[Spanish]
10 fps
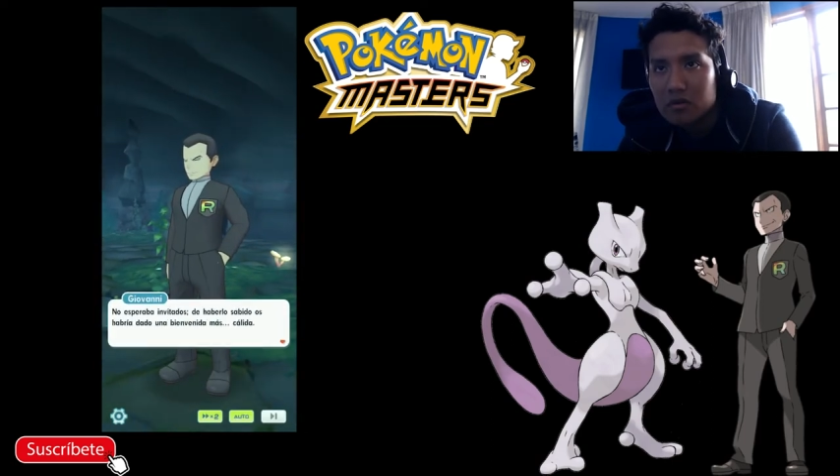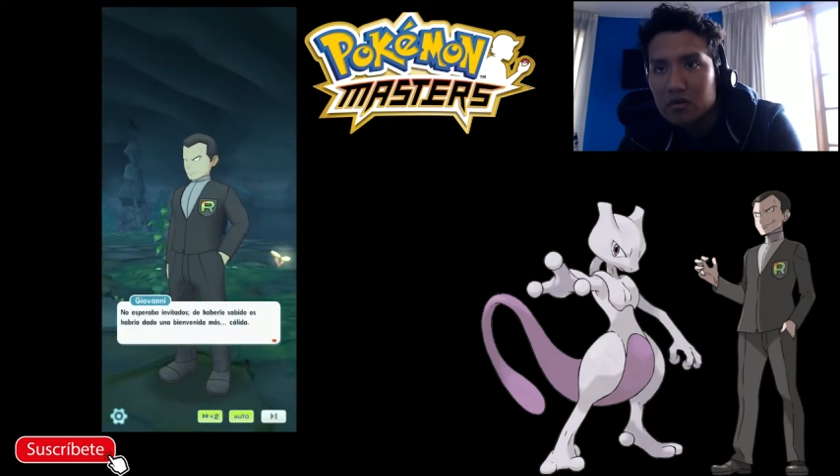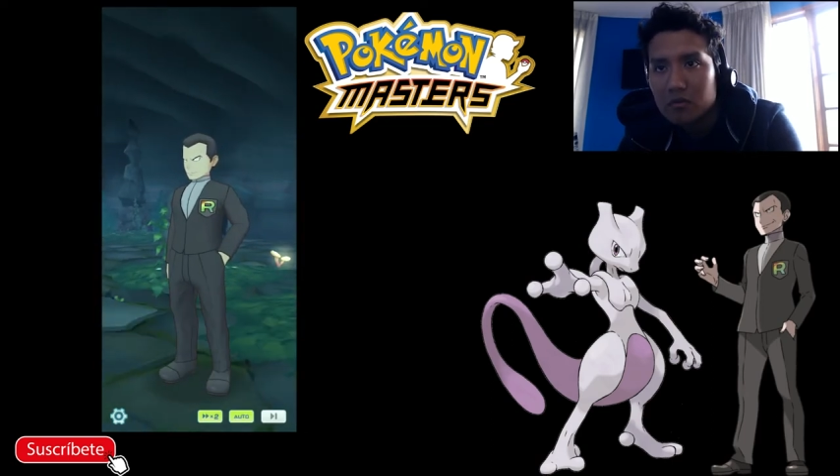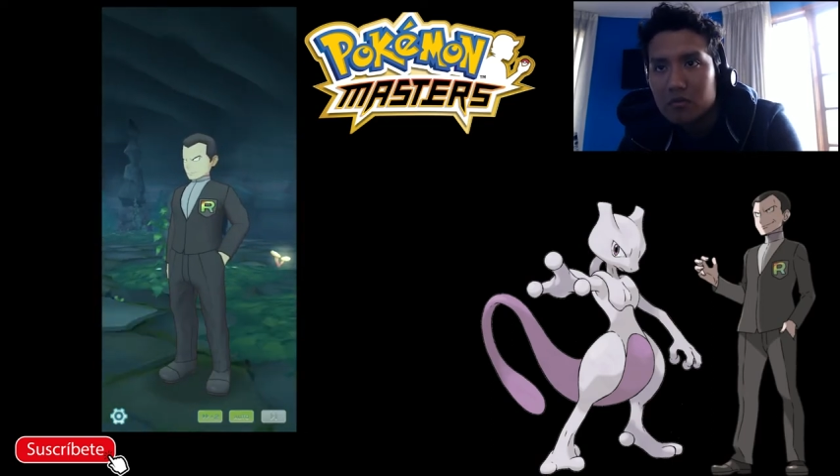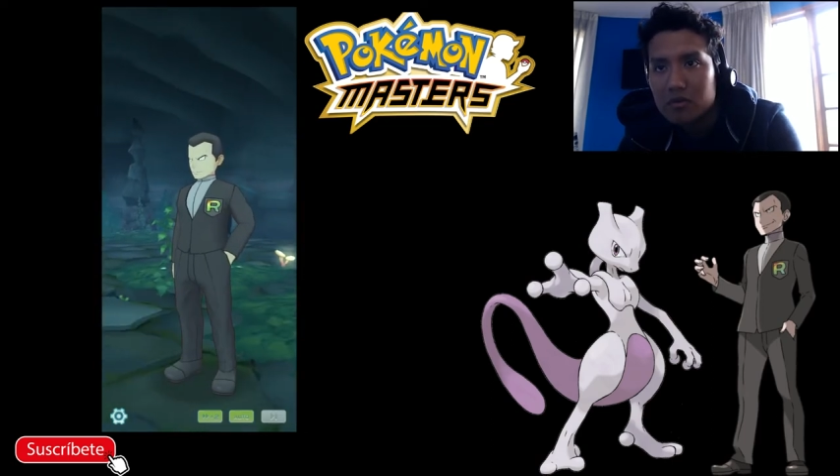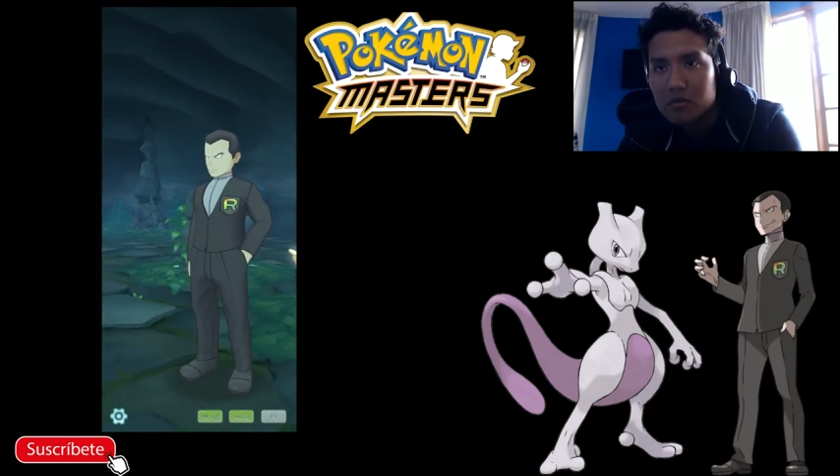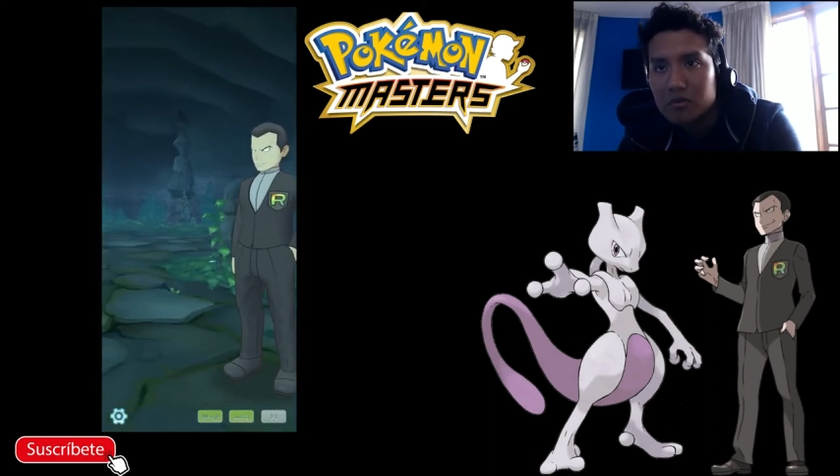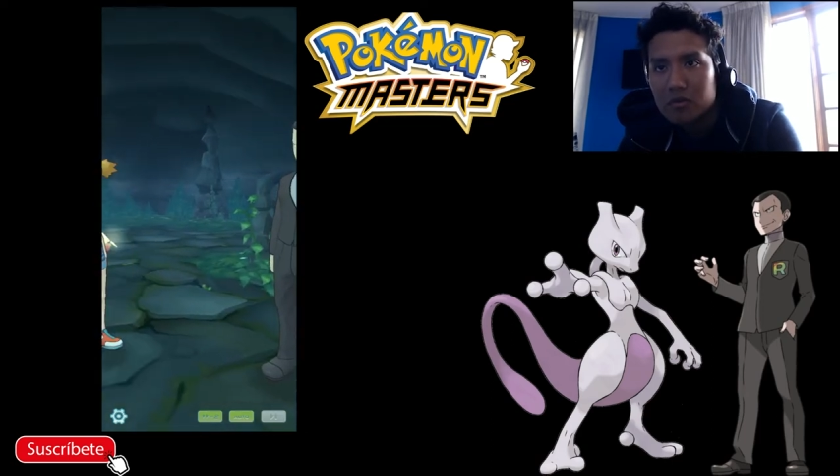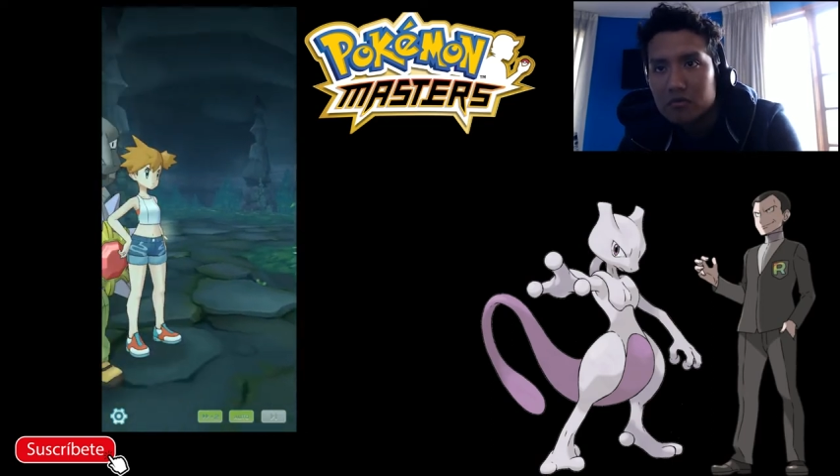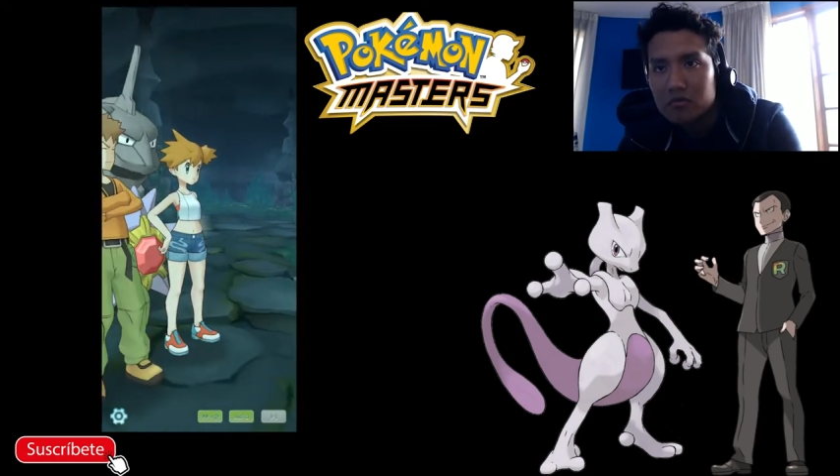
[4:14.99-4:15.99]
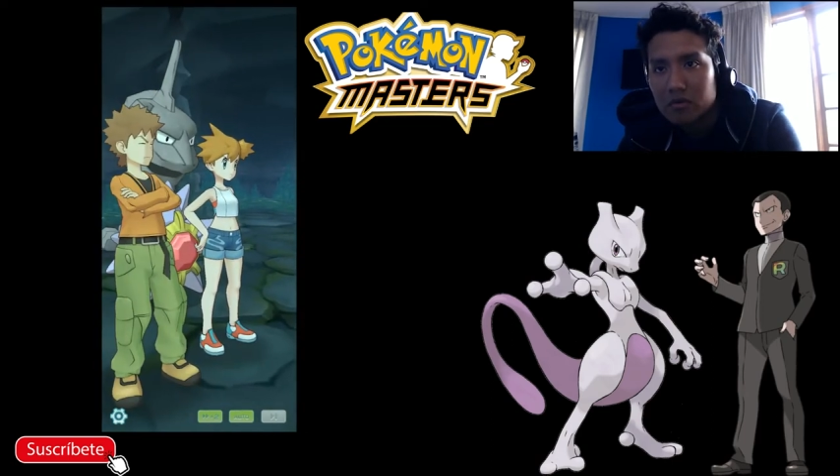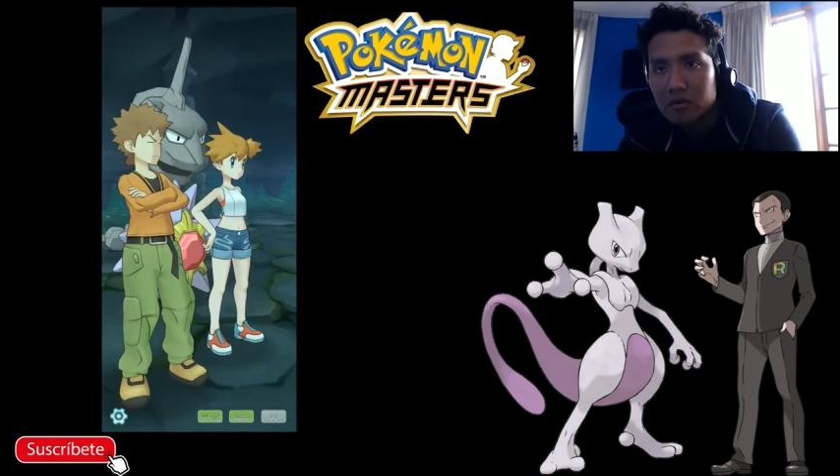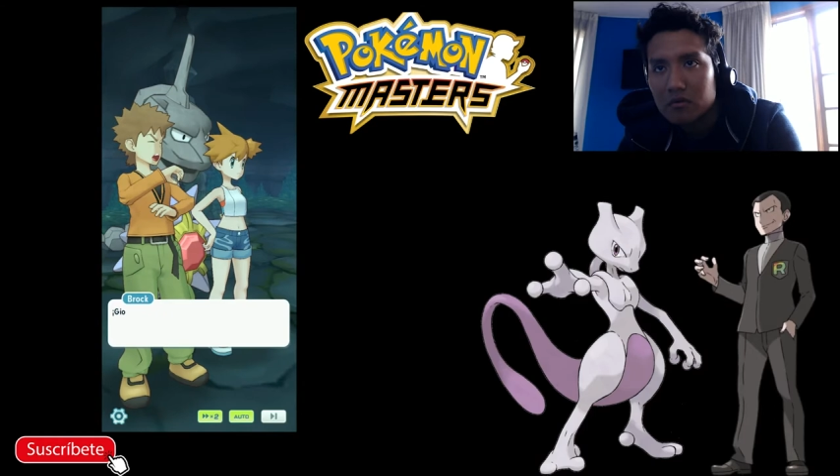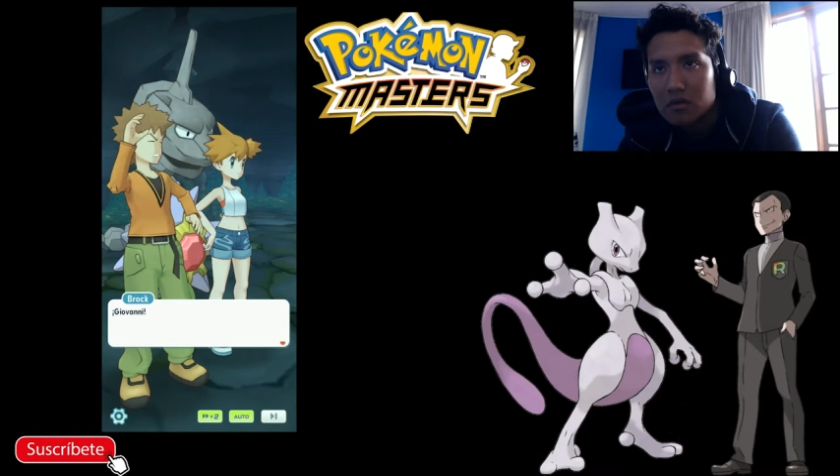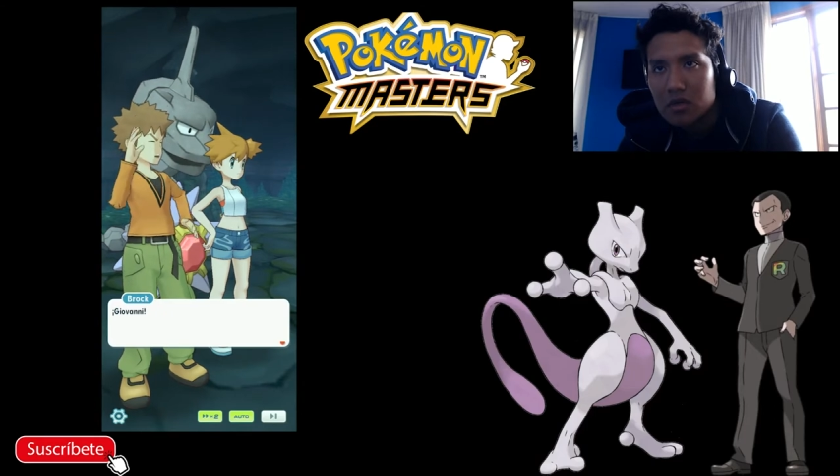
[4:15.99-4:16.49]
Como siempre, con su
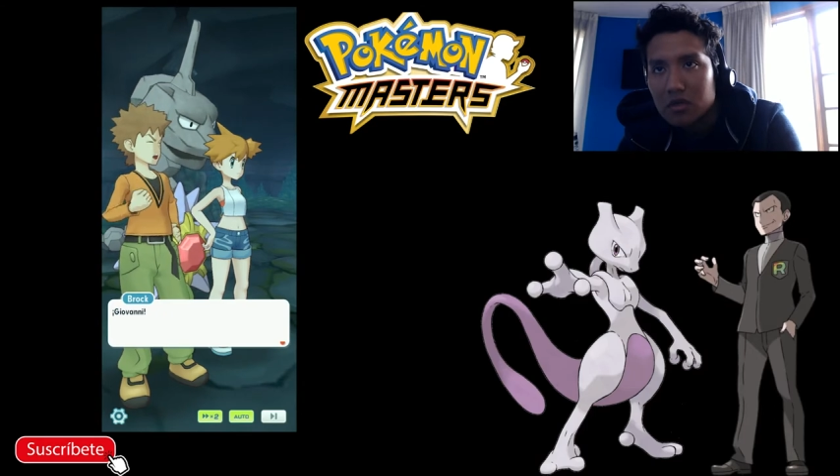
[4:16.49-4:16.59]
ego.